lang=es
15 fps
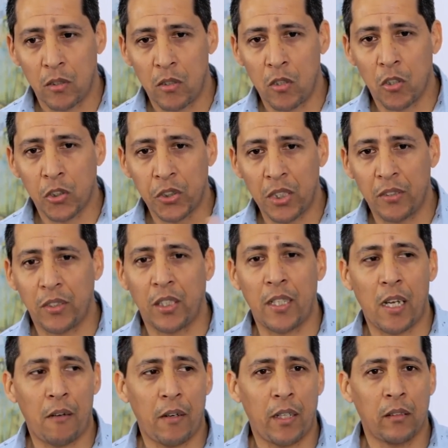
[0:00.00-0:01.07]
no se
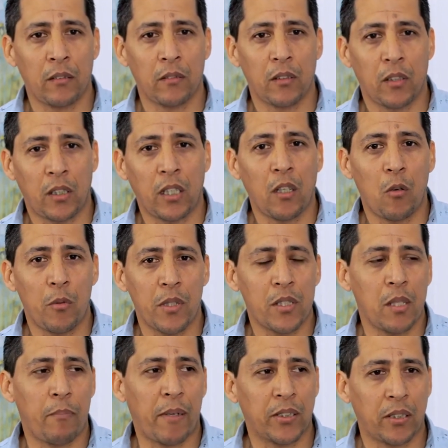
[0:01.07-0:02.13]
enteraban qué
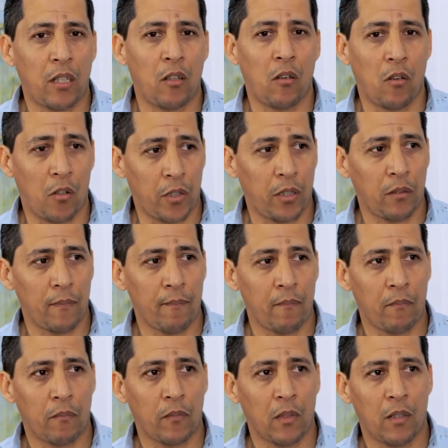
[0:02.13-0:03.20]
hubiese pasado hoy.
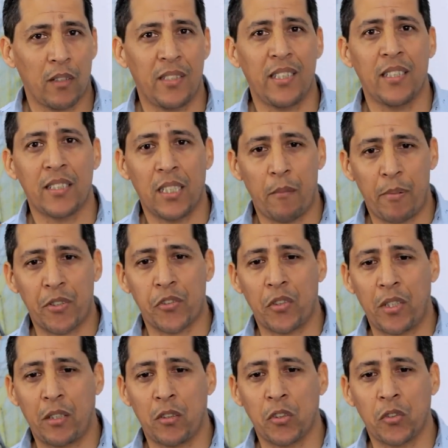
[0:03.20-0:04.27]
Y esa
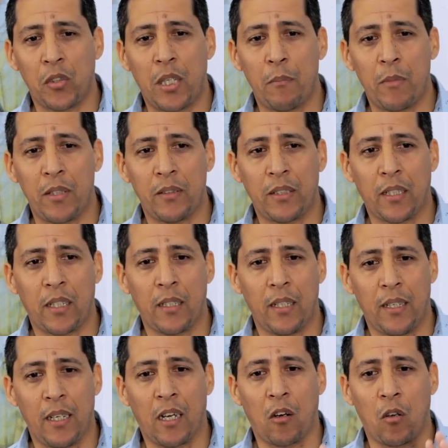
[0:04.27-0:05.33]
persona no solamente
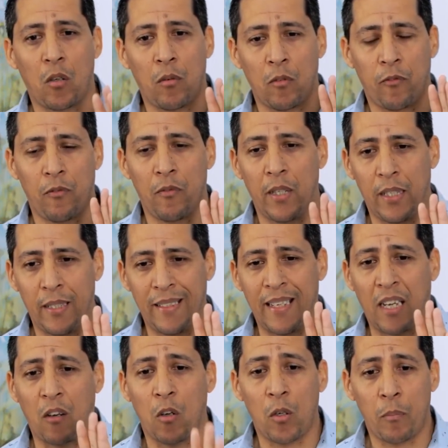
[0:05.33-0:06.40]
la,
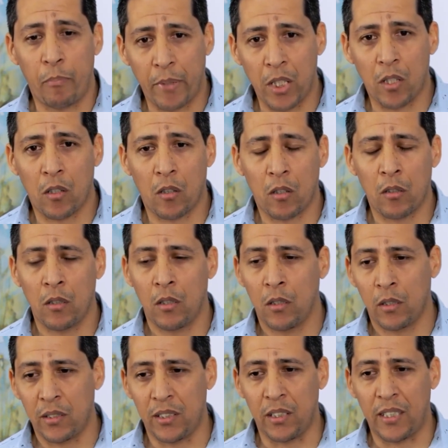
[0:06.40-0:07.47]
la golpeó
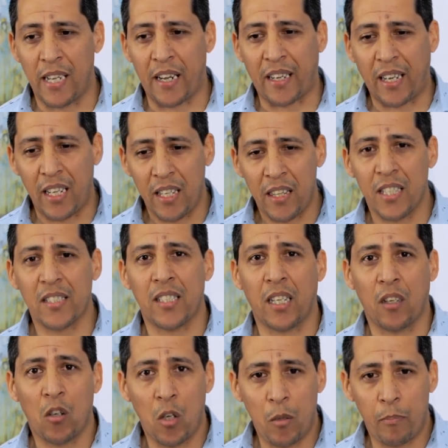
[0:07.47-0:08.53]
y a raíz de
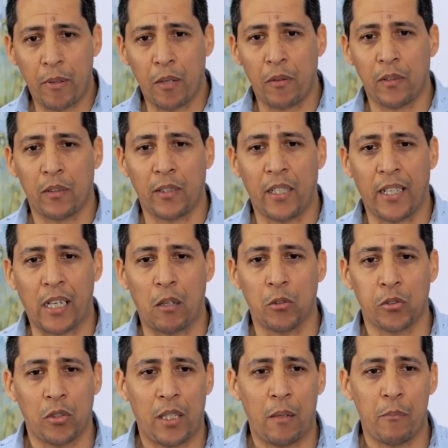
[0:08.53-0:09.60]
ese golpe le
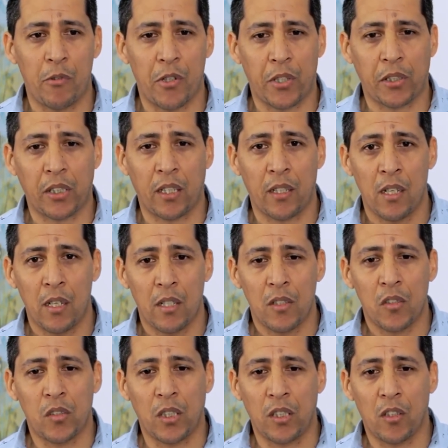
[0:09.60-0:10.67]
causó la muerte,
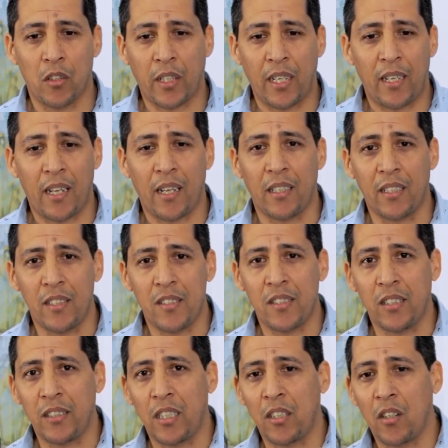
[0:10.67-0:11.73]
sino que la
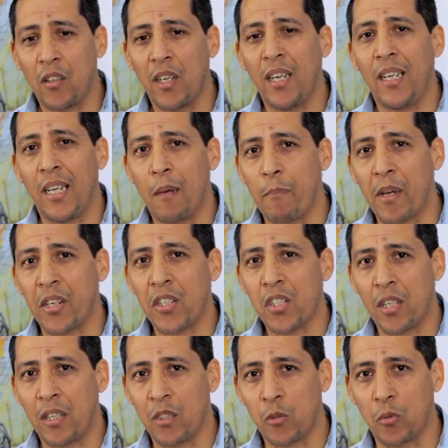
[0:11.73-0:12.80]
incineró en la
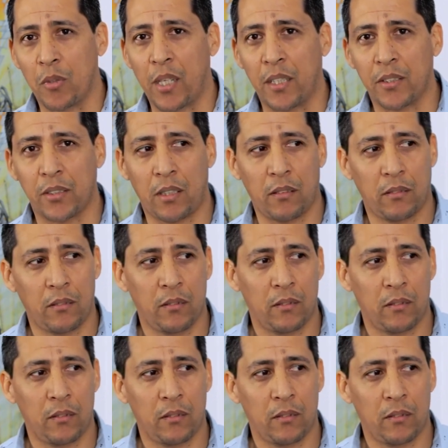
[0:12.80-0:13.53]
parrilla de su casa.